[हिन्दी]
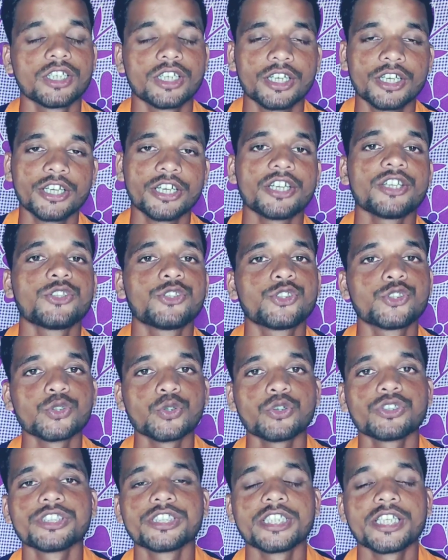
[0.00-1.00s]
हैं जो
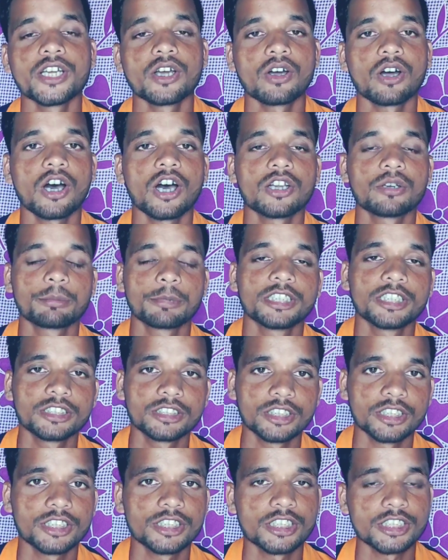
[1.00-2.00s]
ये आयुर्वेदिक
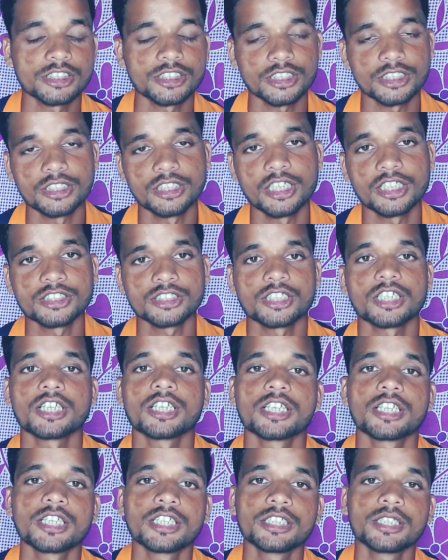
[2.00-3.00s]
तरीके से इलाज करने
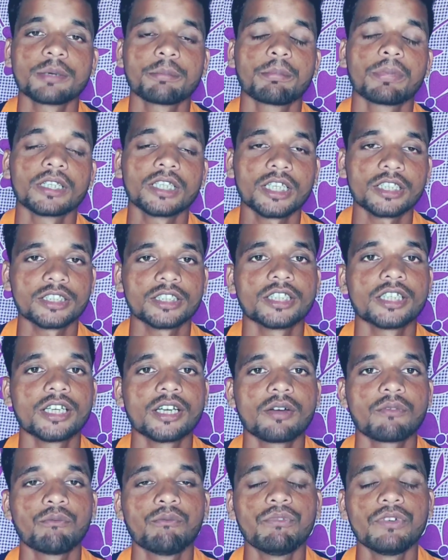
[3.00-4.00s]
के लिए बताते हैं आप
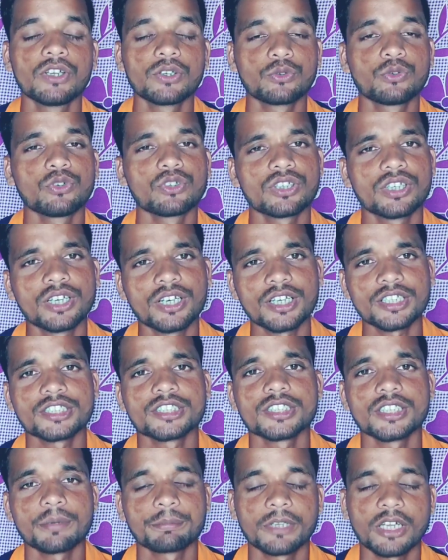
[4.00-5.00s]
बिल्कुल घर से
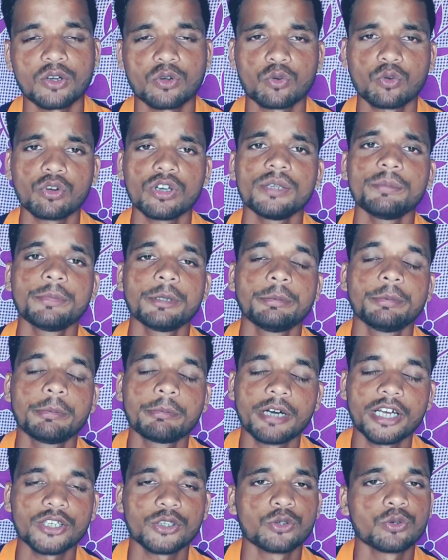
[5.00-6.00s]
अपना कोई भी
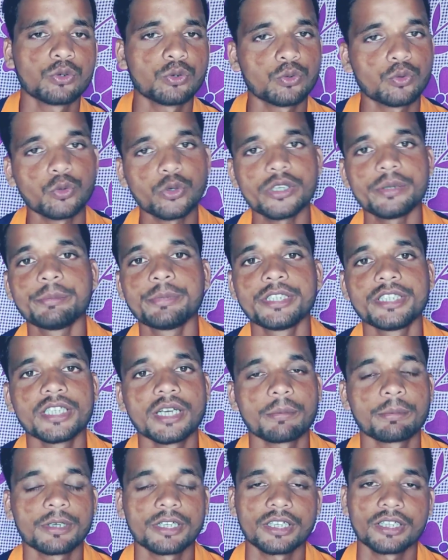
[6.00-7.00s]
बीमारी हो कोई भी
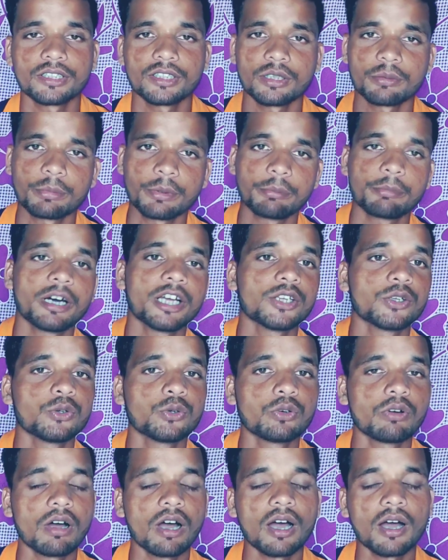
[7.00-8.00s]
आपके अंदर बीमारी हो
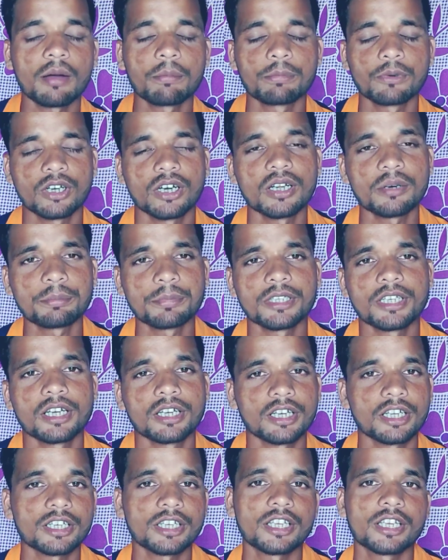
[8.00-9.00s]
आप घर पे रह
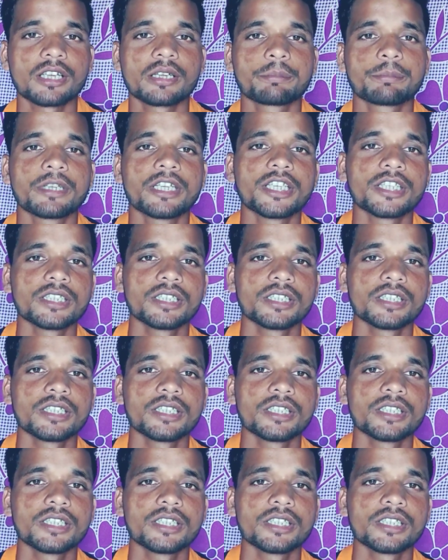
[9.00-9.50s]
कर के अपने